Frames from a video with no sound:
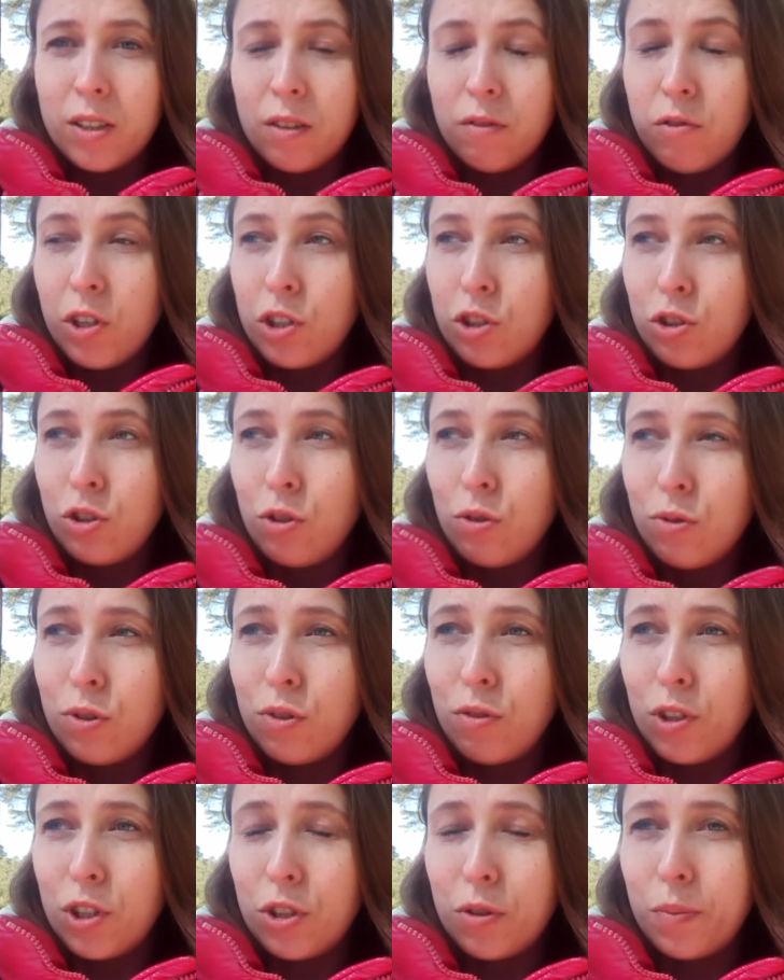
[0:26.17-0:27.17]
ваш друг,
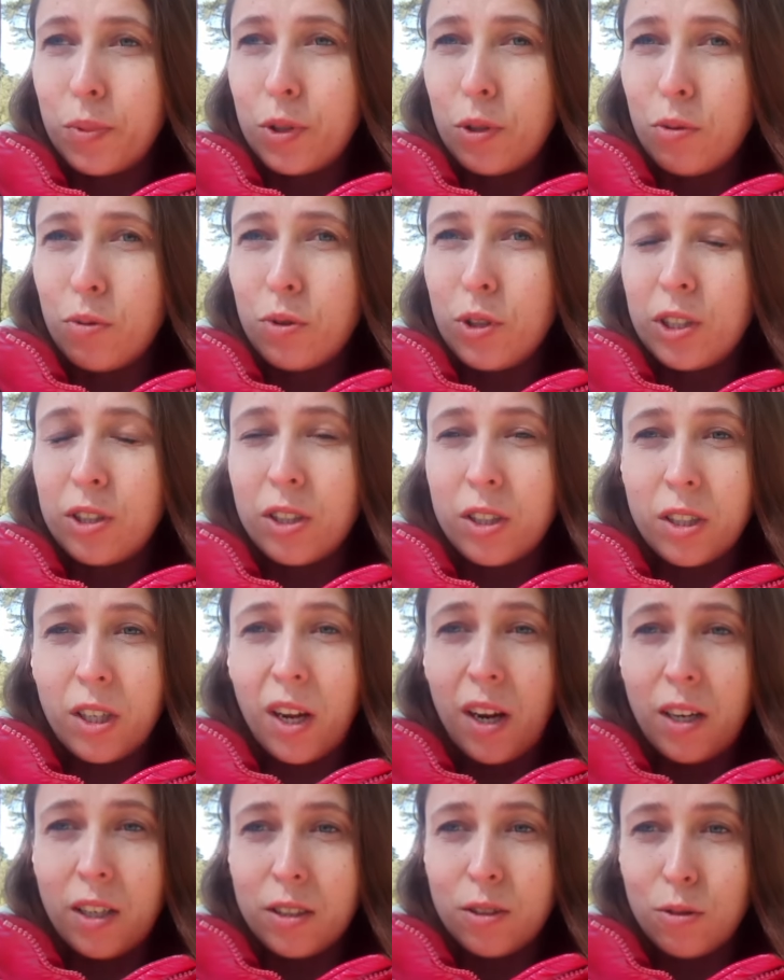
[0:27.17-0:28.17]
ваша подруга и так
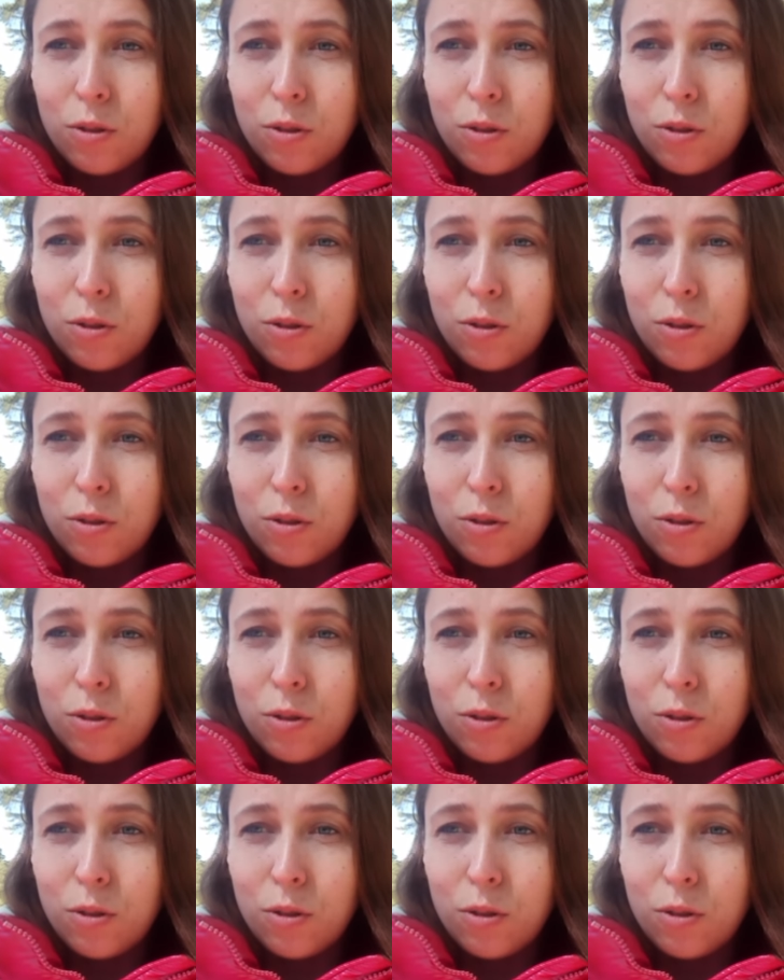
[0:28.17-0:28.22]
далее.